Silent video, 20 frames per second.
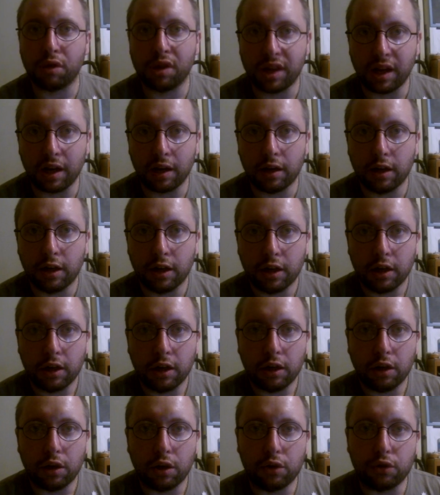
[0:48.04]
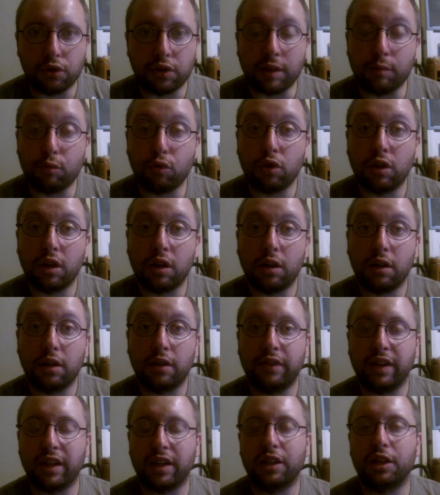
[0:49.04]
salles, notamment
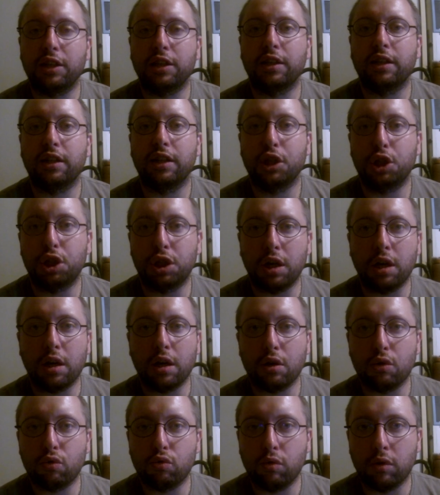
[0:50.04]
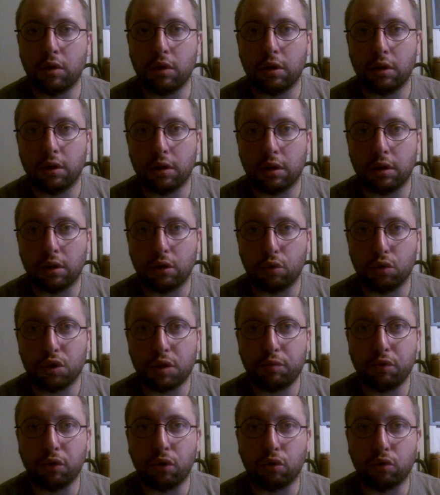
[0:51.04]
vers les, chats, où,
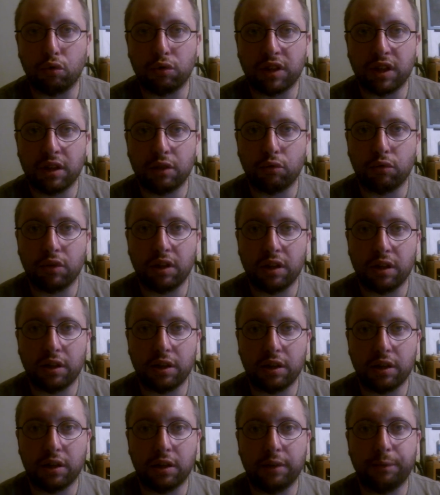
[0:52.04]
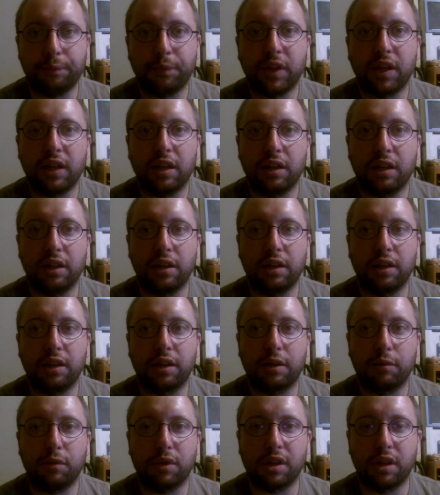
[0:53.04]
j'ai pu rencontrer donc, les,
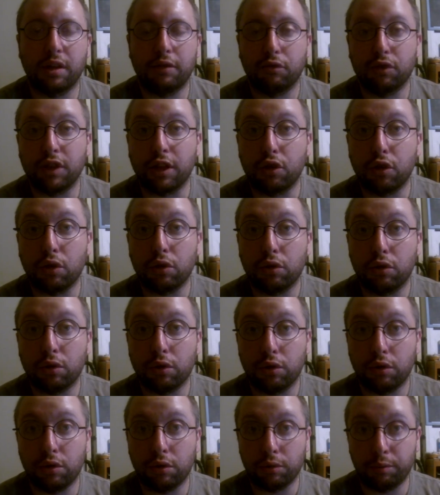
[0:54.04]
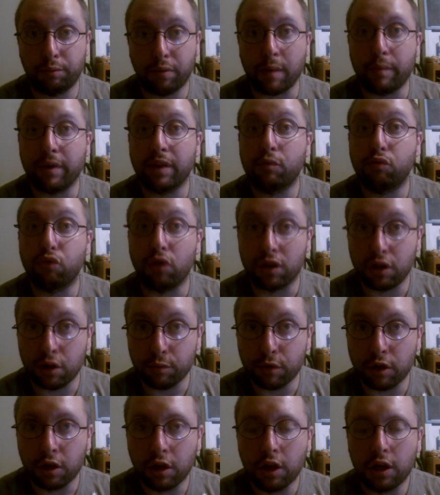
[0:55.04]
les, fondateurs de
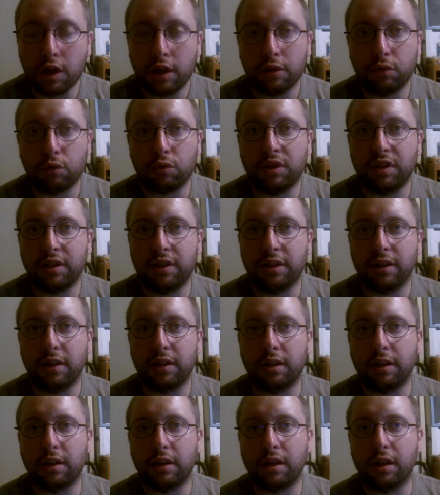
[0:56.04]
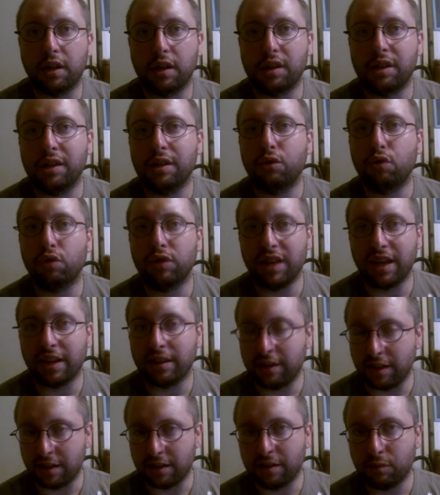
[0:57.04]
Pabet.com donc, qui est un, site de
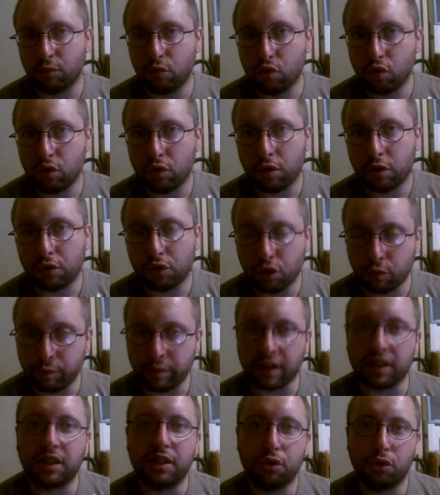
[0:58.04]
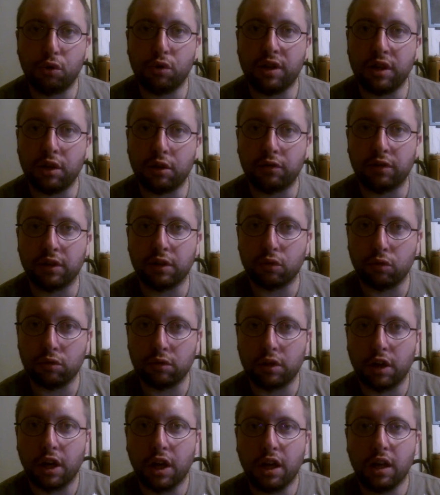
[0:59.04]
garde d'animaux entre particuliers, en fin de
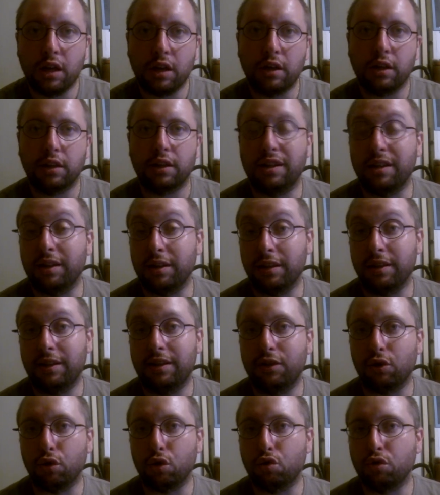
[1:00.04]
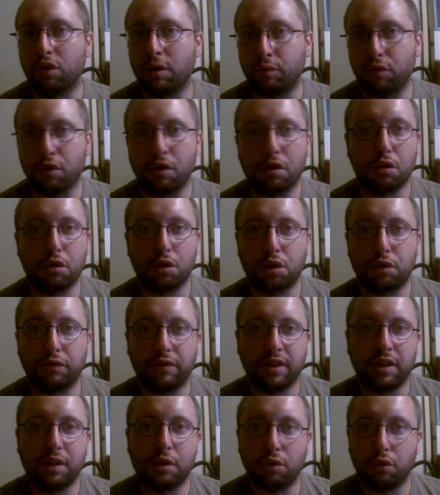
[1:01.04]
compte, qui, rejoint un peu je
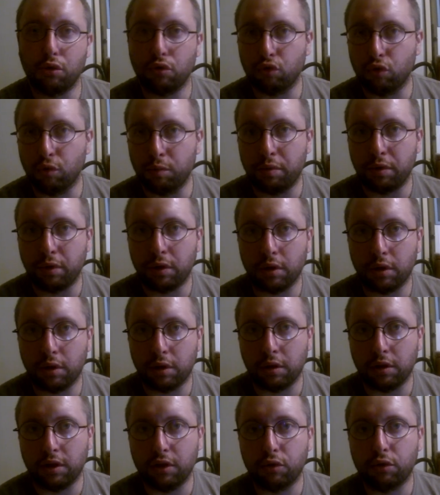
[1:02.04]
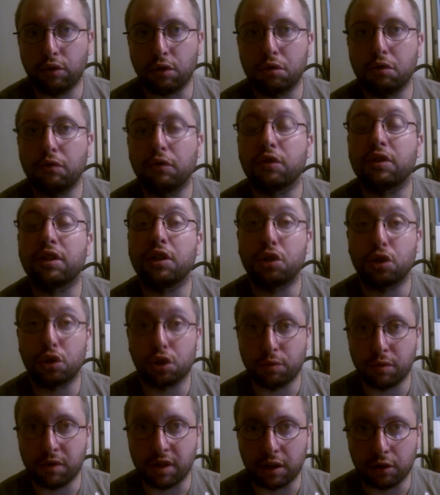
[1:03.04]
fais sur le groupe euh, Léo Tortue Vente
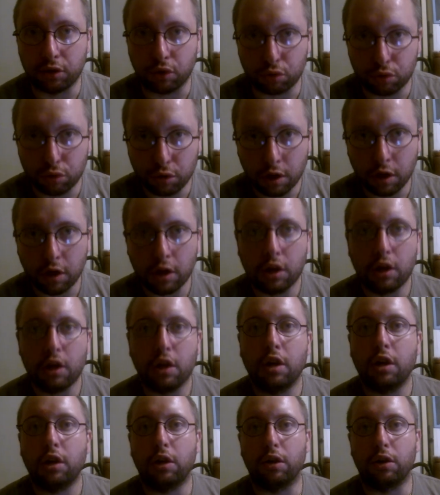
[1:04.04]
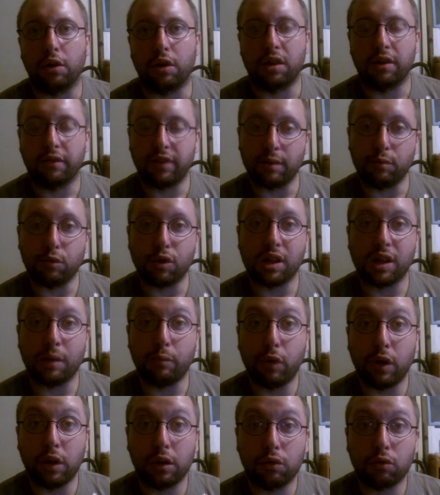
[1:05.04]
Échange Spécial Tortue. Euh, c'est vraiment
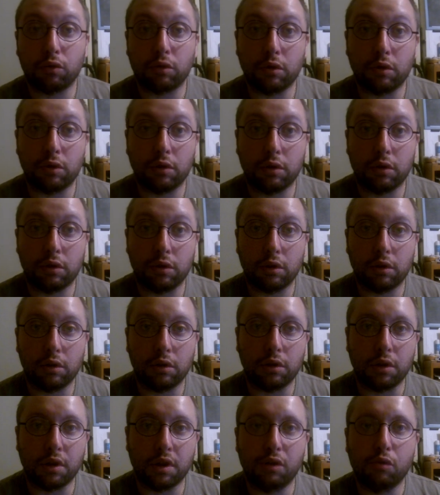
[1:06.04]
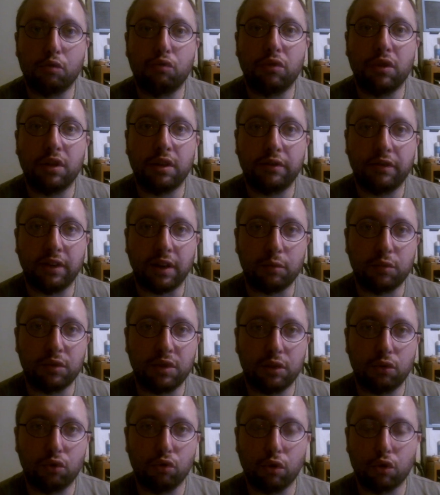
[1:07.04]
sympa, donc euh, si vous pouvez y faire un
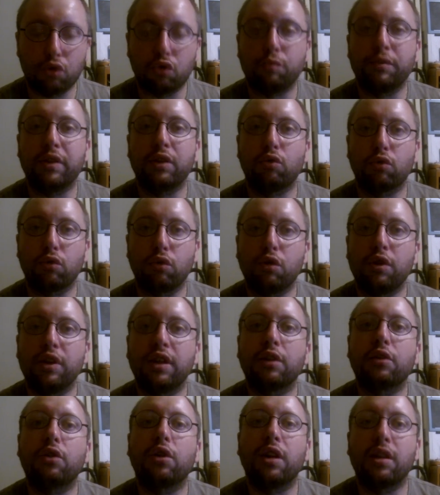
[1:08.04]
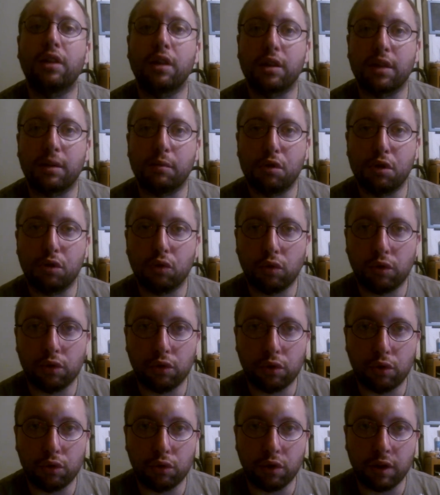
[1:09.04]
petit tour, je vous mets donc le lien dans la description
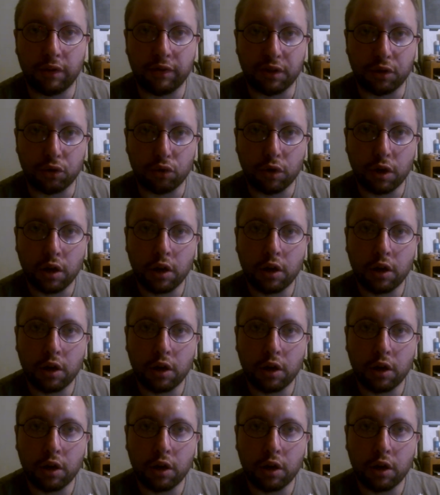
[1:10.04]
de, la vidéo.